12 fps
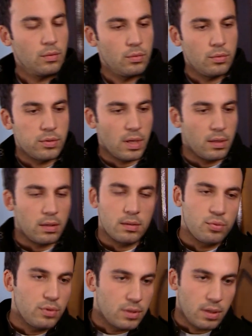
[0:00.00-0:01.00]
Gönül sen
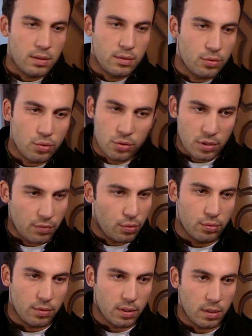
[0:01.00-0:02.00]
hani bu insanları çok
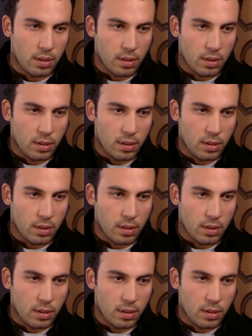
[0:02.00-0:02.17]
seviyordun ya.